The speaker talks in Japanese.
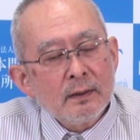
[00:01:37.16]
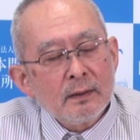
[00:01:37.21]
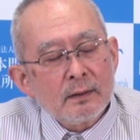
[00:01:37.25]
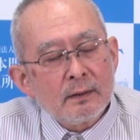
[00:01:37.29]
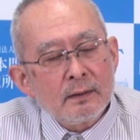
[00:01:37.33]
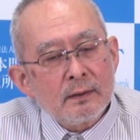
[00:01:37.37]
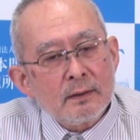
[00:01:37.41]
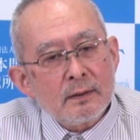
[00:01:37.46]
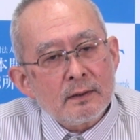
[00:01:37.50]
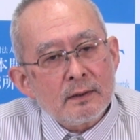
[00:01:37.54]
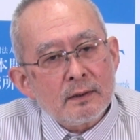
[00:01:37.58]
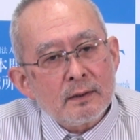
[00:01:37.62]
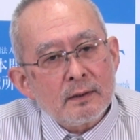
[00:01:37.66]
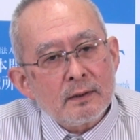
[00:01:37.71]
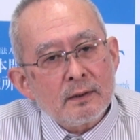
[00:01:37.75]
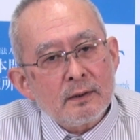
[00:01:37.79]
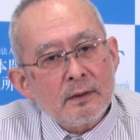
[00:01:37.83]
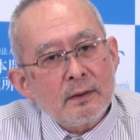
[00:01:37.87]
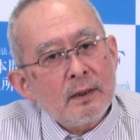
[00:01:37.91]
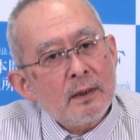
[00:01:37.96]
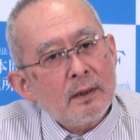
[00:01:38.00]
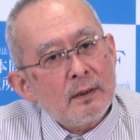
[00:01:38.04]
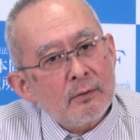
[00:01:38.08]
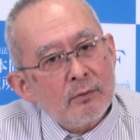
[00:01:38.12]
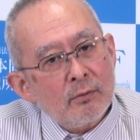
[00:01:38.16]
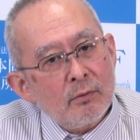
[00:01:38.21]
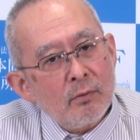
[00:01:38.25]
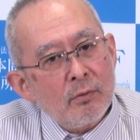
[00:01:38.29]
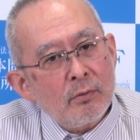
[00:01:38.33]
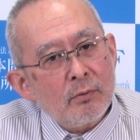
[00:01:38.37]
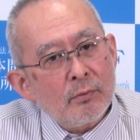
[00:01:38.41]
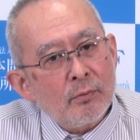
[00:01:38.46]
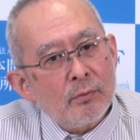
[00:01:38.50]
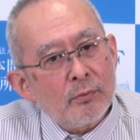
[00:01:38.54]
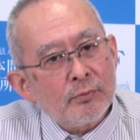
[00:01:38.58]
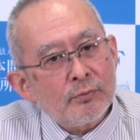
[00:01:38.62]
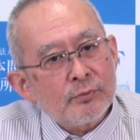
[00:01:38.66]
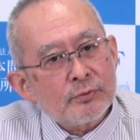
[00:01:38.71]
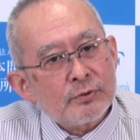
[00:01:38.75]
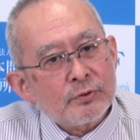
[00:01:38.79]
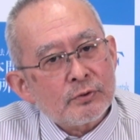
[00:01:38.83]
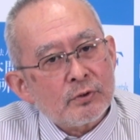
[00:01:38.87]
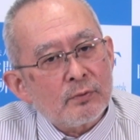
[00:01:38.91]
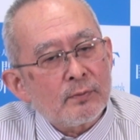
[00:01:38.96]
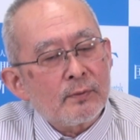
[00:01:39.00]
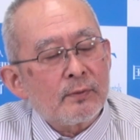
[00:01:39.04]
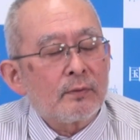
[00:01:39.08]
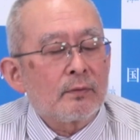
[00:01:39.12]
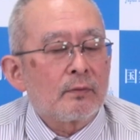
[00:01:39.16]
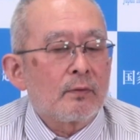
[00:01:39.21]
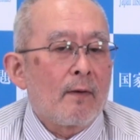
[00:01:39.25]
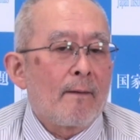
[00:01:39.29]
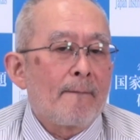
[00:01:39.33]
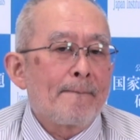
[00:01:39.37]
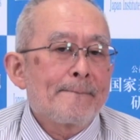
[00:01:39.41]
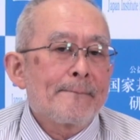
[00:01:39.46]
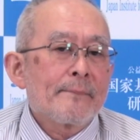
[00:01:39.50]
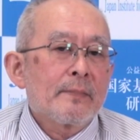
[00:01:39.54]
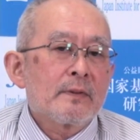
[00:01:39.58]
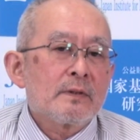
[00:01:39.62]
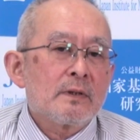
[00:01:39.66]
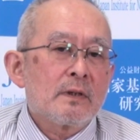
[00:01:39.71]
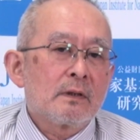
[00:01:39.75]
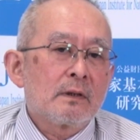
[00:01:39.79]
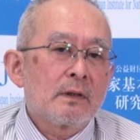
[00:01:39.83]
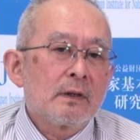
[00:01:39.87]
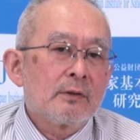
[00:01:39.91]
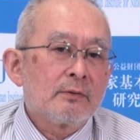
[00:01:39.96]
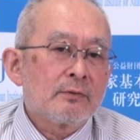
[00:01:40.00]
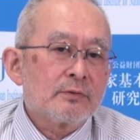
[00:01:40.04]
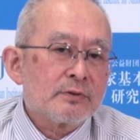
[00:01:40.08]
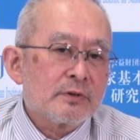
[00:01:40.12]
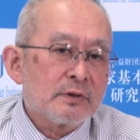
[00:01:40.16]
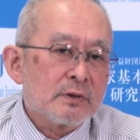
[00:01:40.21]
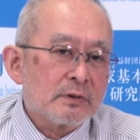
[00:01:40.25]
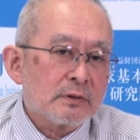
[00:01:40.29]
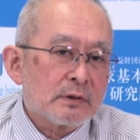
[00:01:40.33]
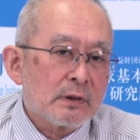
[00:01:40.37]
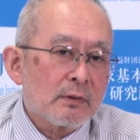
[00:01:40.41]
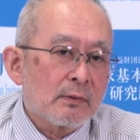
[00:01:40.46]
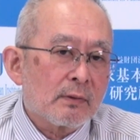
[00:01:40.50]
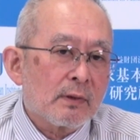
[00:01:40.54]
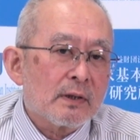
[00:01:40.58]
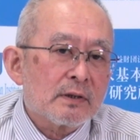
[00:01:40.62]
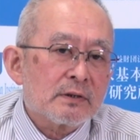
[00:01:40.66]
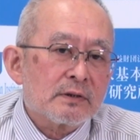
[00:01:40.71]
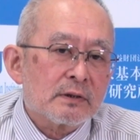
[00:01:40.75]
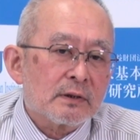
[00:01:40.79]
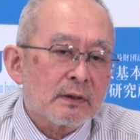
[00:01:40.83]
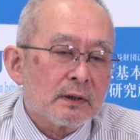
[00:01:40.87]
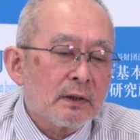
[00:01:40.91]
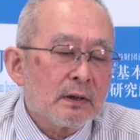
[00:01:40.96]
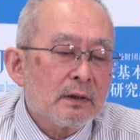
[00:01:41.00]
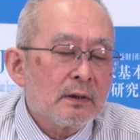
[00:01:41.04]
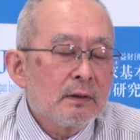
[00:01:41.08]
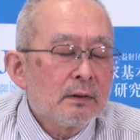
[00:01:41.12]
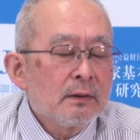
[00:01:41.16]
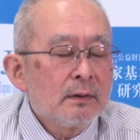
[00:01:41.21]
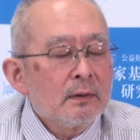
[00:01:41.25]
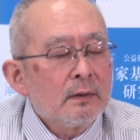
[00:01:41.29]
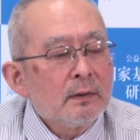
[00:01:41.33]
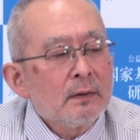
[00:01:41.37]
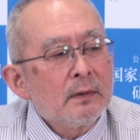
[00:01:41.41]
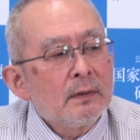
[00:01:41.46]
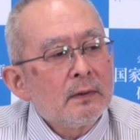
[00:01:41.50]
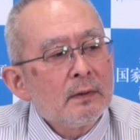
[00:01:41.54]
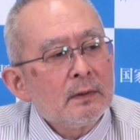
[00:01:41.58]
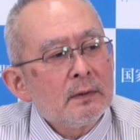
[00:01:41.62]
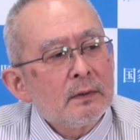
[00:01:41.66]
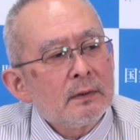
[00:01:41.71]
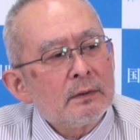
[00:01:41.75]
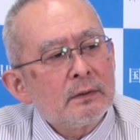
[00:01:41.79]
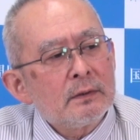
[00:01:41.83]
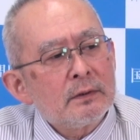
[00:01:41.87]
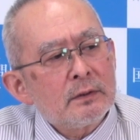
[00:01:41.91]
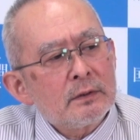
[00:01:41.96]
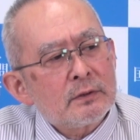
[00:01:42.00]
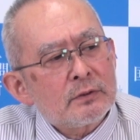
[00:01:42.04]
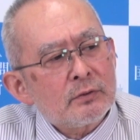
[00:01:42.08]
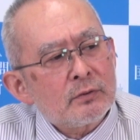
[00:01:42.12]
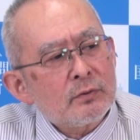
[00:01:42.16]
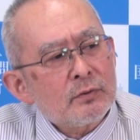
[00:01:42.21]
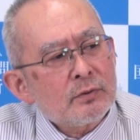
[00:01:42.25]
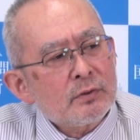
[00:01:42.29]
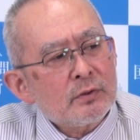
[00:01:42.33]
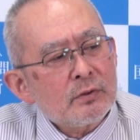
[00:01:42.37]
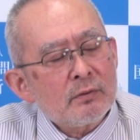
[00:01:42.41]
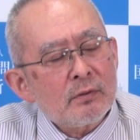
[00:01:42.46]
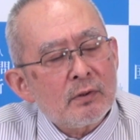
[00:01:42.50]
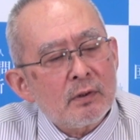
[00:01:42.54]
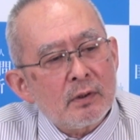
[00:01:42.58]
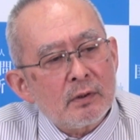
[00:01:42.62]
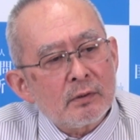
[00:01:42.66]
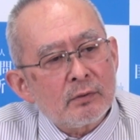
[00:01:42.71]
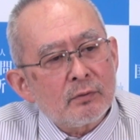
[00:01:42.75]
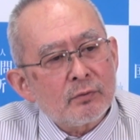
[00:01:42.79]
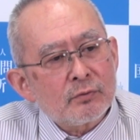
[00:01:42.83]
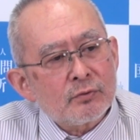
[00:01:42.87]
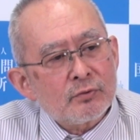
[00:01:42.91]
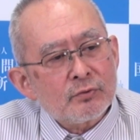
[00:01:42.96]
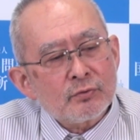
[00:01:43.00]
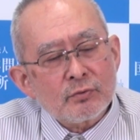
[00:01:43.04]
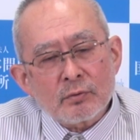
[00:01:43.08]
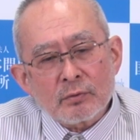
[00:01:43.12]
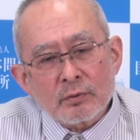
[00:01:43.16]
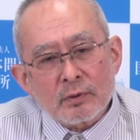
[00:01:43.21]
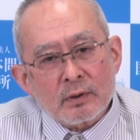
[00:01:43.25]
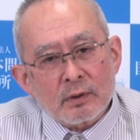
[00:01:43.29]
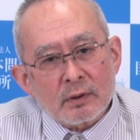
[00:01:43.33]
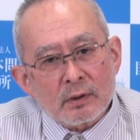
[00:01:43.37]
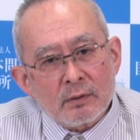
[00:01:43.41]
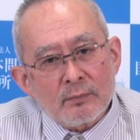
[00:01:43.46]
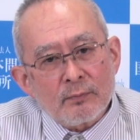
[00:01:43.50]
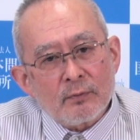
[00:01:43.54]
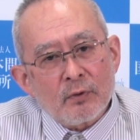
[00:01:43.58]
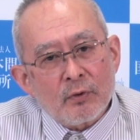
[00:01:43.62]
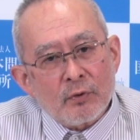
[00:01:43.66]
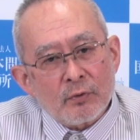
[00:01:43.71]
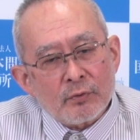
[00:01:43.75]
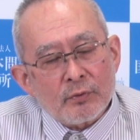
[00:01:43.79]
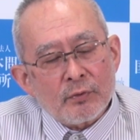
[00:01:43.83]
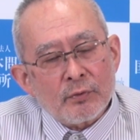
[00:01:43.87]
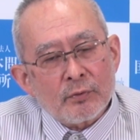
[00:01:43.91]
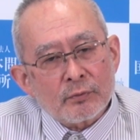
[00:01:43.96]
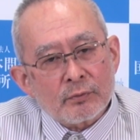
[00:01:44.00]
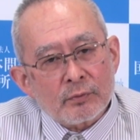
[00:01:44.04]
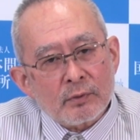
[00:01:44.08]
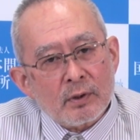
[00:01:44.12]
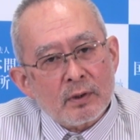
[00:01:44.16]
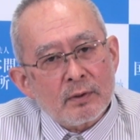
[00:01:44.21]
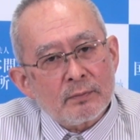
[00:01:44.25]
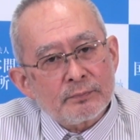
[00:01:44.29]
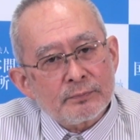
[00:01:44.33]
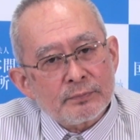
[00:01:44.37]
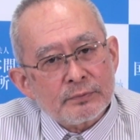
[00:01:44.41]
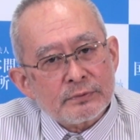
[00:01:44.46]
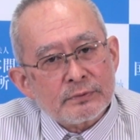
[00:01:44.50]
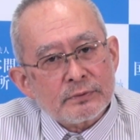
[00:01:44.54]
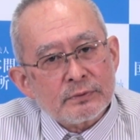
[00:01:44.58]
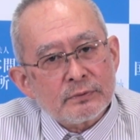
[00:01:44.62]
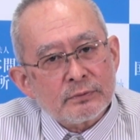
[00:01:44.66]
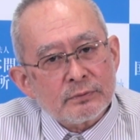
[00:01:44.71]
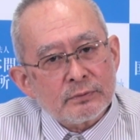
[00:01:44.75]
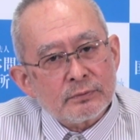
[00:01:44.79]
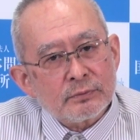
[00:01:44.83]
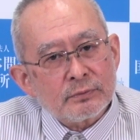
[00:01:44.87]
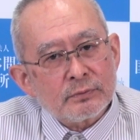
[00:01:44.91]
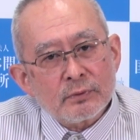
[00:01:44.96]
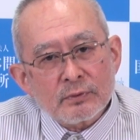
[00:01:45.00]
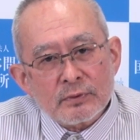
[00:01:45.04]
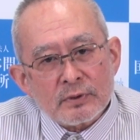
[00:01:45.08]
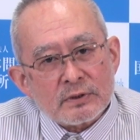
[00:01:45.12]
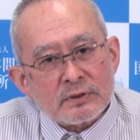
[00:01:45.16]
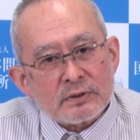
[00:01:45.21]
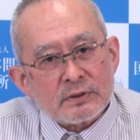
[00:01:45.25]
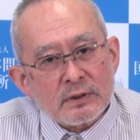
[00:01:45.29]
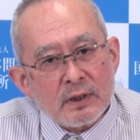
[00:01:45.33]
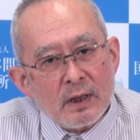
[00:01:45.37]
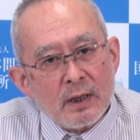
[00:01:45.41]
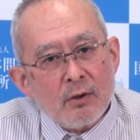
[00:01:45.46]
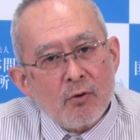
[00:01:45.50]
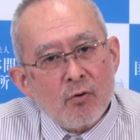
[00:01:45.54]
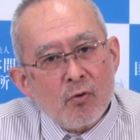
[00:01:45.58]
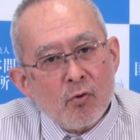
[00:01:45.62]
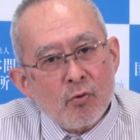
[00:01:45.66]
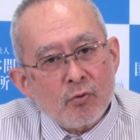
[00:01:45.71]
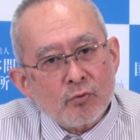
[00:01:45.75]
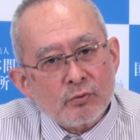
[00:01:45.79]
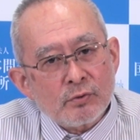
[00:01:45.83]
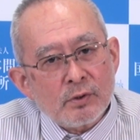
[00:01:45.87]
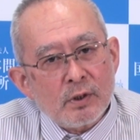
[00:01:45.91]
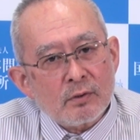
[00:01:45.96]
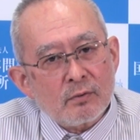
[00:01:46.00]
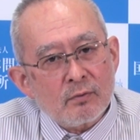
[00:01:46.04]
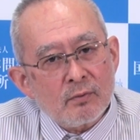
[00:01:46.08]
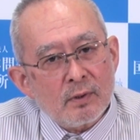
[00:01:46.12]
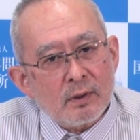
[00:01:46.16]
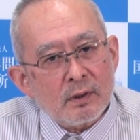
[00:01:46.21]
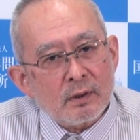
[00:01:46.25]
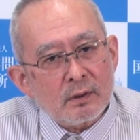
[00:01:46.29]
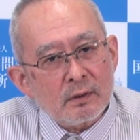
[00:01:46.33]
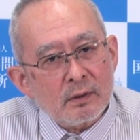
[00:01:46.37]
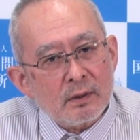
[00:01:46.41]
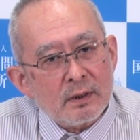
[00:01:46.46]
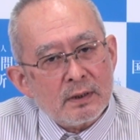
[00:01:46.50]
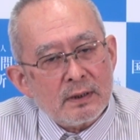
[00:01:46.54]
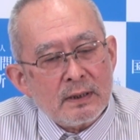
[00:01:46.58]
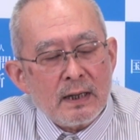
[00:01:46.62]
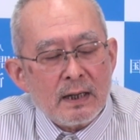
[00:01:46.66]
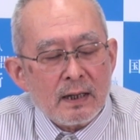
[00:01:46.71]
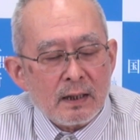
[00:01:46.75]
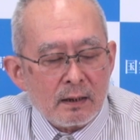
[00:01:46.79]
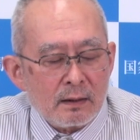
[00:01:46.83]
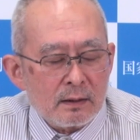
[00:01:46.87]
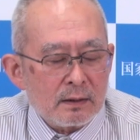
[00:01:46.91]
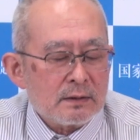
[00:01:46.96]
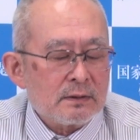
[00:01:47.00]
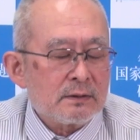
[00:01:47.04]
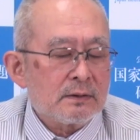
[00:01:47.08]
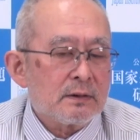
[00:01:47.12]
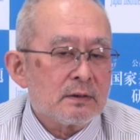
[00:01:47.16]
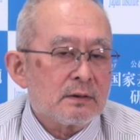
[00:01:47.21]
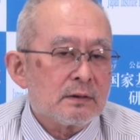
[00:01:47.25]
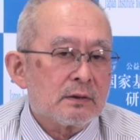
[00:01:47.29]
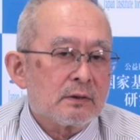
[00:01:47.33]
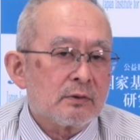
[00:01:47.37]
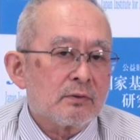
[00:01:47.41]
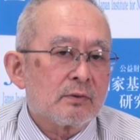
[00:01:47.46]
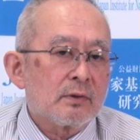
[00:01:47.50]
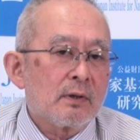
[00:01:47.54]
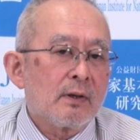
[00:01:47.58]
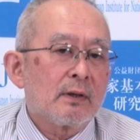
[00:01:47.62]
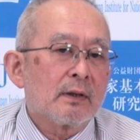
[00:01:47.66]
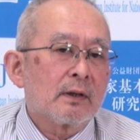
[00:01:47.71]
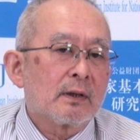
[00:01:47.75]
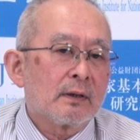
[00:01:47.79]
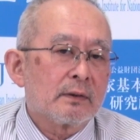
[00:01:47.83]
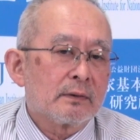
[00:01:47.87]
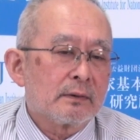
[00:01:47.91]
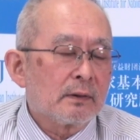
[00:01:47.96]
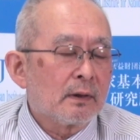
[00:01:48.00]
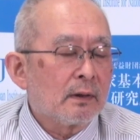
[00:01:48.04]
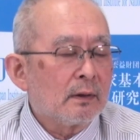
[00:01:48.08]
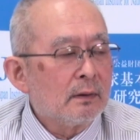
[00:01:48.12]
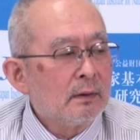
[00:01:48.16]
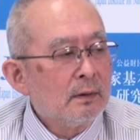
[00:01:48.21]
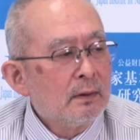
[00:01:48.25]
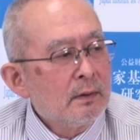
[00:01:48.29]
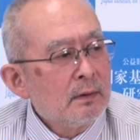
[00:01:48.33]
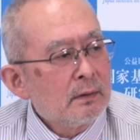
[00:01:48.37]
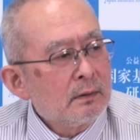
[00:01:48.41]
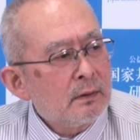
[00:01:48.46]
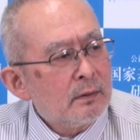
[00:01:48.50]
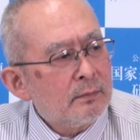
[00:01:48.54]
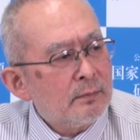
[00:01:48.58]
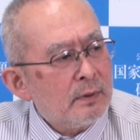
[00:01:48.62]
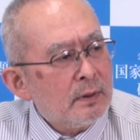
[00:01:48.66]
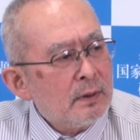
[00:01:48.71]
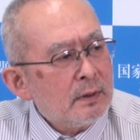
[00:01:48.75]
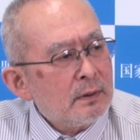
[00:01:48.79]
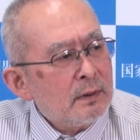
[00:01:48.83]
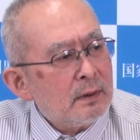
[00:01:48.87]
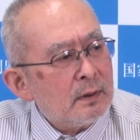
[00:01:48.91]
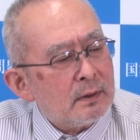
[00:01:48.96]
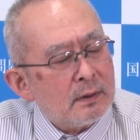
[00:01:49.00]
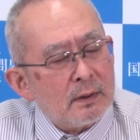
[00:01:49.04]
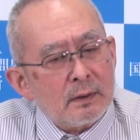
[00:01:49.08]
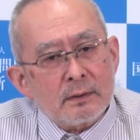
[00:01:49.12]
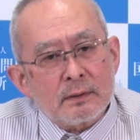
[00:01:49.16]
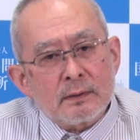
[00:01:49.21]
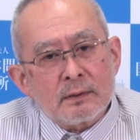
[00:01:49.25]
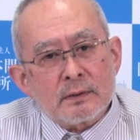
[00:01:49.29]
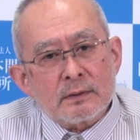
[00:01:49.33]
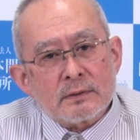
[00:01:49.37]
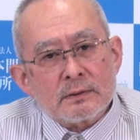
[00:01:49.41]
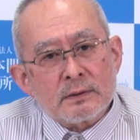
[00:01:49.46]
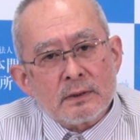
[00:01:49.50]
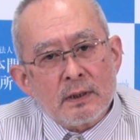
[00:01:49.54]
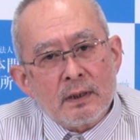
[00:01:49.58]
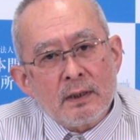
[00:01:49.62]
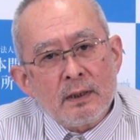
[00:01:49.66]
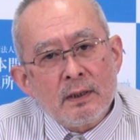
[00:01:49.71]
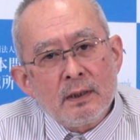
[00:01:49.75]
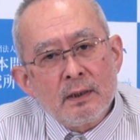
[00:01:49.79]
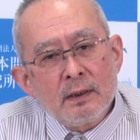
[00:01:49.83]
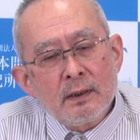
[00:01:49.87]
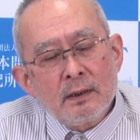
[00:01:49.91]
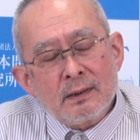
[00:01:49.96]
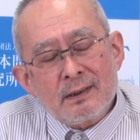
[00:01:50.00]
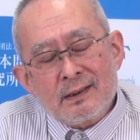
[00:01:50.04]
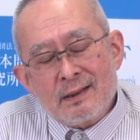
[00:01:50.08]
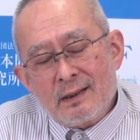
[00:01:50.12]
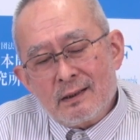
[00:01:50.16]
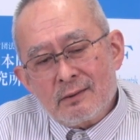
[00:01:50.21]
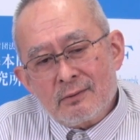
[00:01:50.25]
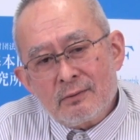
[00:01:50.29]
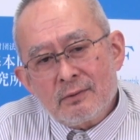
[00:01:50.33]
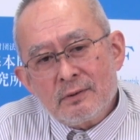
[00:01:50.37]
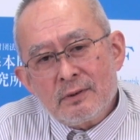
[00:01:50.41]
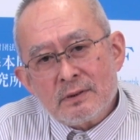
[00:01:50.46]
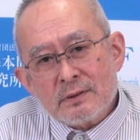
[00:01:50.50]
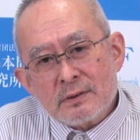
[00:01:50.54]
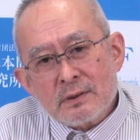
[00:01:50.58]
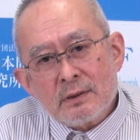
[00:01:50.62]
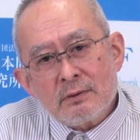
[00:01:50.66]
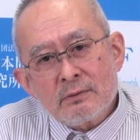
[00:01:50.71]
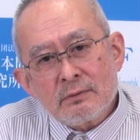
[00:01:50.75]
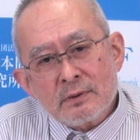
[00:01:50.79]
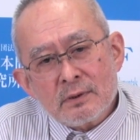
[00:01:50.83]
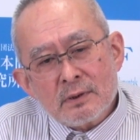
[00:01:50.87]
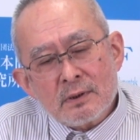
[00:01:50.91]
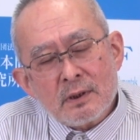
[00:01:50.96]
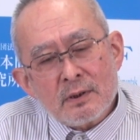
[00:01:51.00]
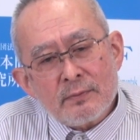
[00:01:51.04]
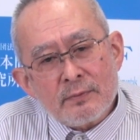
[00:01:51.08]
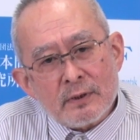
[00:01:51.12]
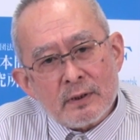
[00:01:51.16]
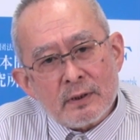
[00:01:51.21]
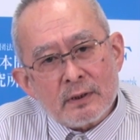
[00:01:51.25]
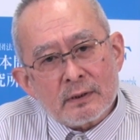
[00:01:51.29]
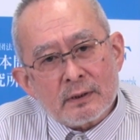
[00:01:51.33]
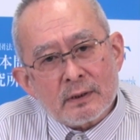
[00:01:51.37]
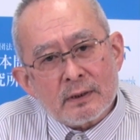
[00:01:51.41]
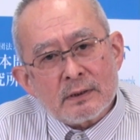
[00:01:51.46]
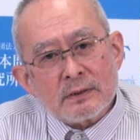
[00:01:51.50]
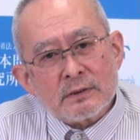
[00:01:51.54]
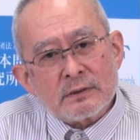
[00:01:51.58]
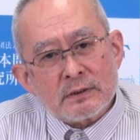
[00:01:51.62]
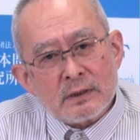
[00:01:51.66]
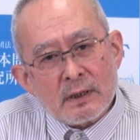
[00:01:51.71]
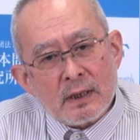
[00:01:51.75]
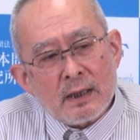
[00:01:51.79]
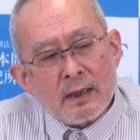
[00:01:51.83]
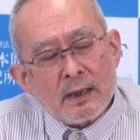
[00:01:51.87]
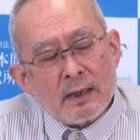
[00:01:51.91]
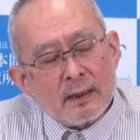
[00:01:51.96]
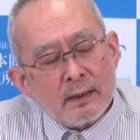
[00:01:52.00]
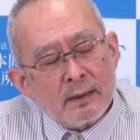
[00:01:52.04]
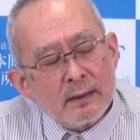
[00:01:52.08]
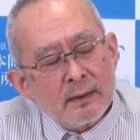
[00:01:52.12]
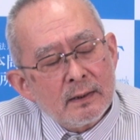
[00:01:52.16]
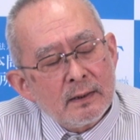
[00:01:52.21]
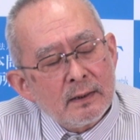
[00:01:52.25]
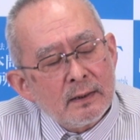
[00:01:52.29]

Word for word: でイランを封じ込めるとあらゆる制裁を課してねでその時期はあの中国なんかもトランプのですね報復が怖いからイランから一切石油買わなかったでバイデンになってですね逆にサウジアラビアに対して、